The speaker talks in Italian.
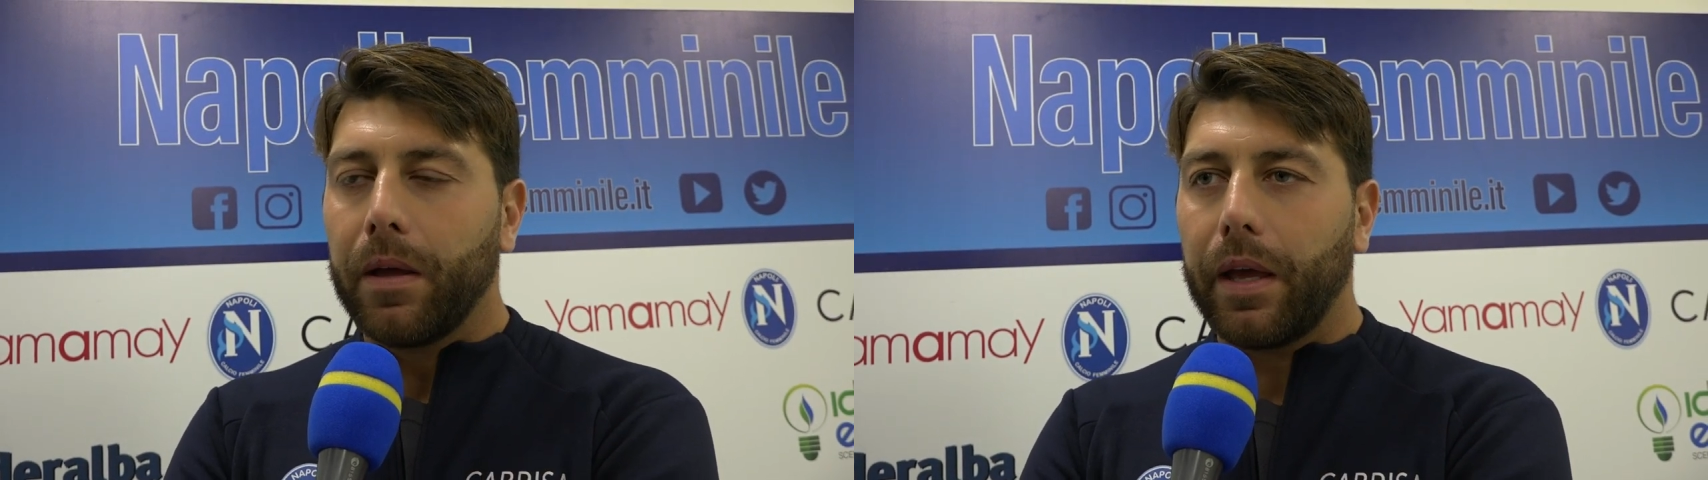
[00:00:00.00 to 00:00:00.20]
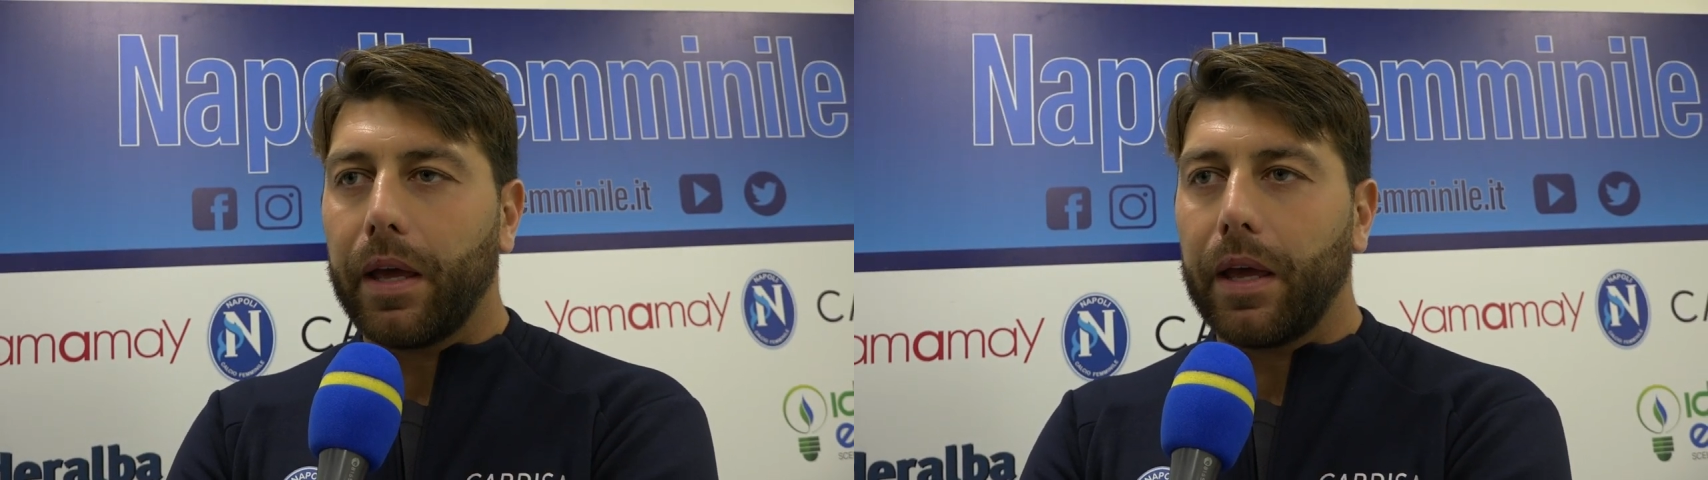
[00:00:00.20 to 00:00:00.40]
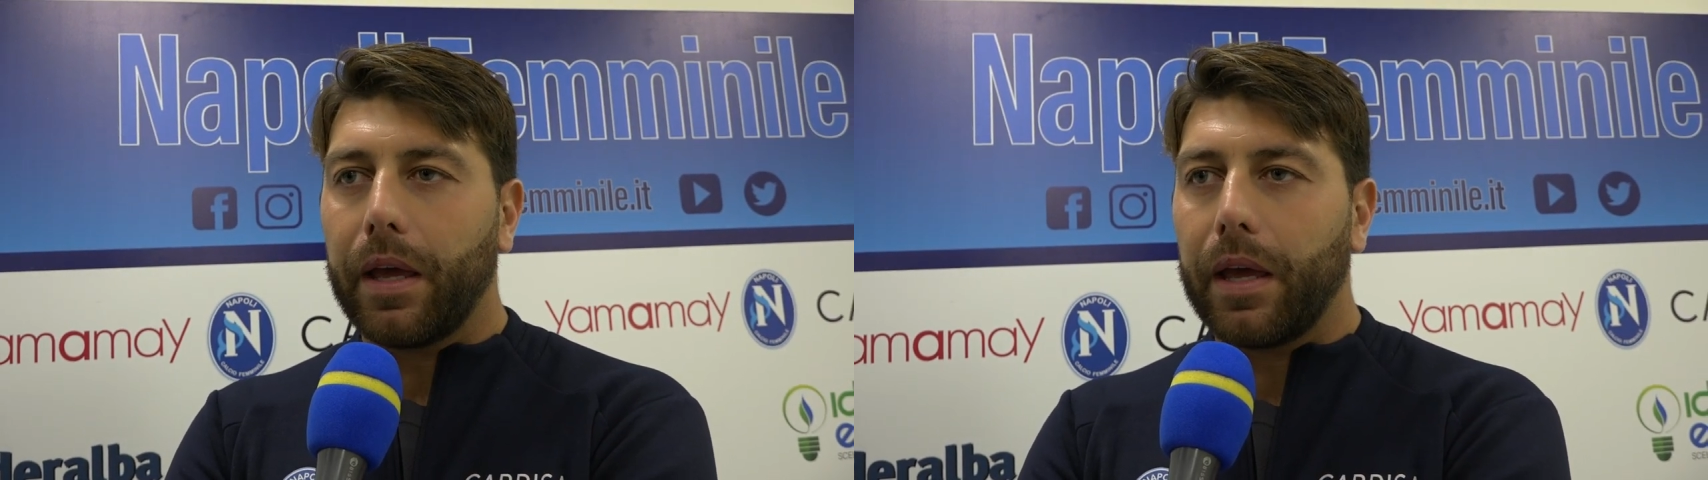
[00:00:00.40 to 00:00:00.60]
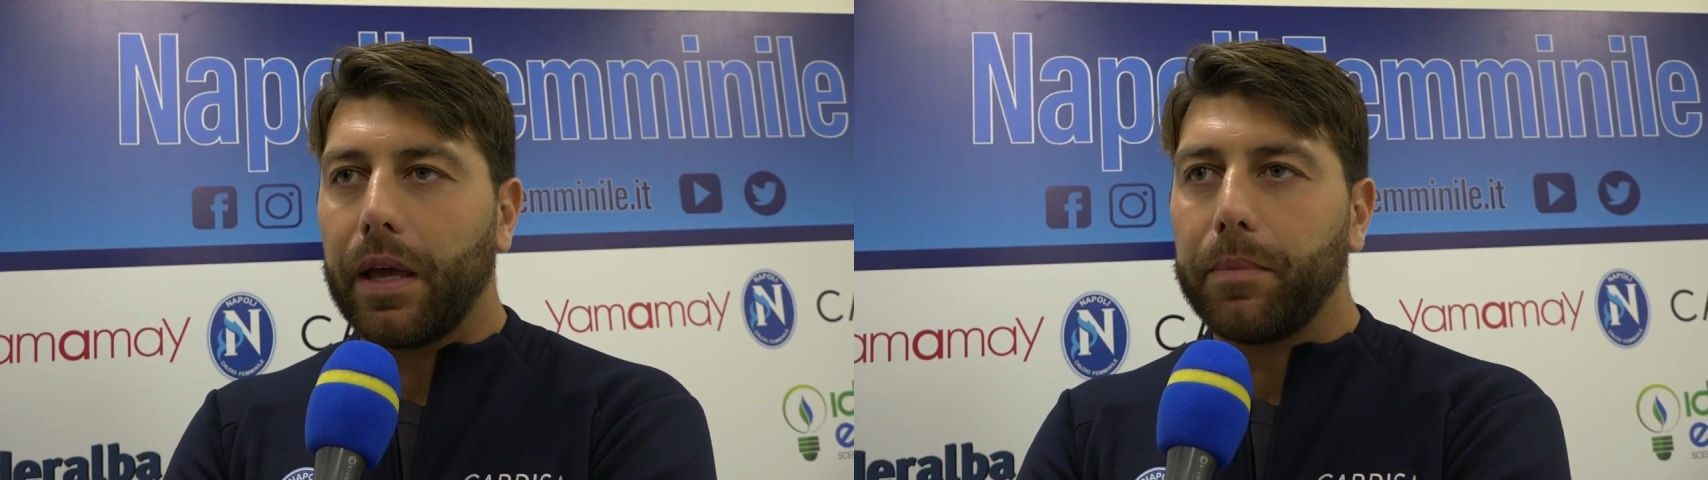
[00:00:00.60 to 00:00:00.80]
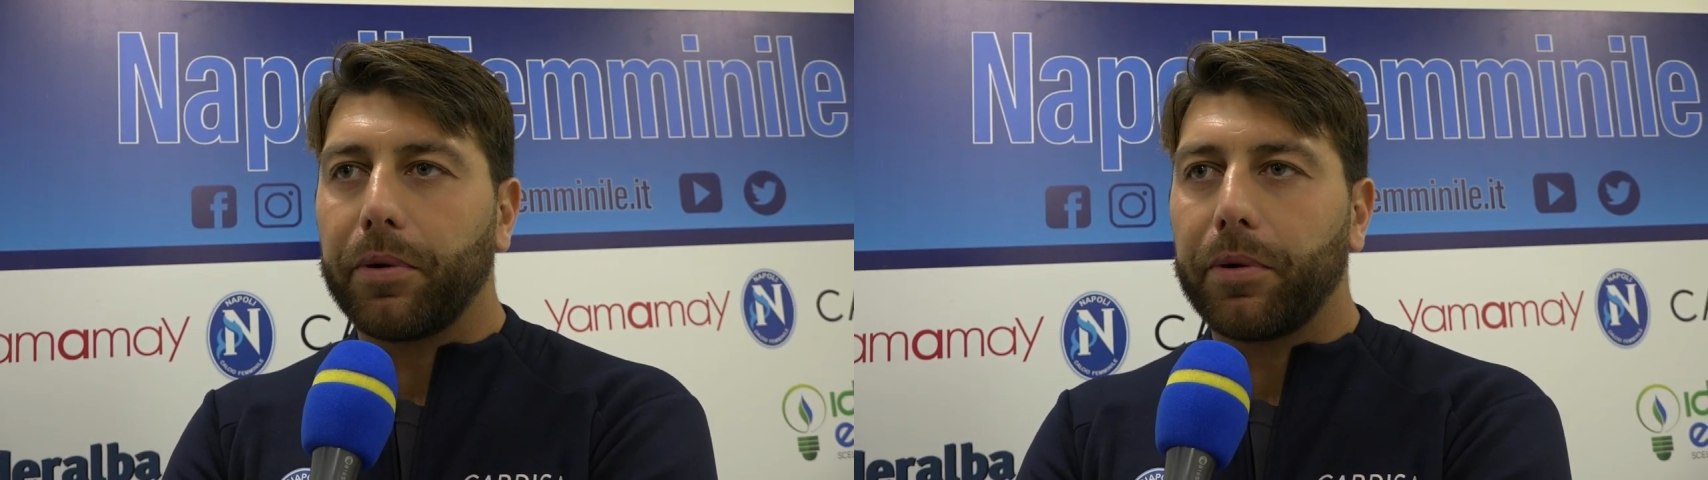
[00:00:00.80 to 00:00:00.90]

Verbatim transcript: eh, i,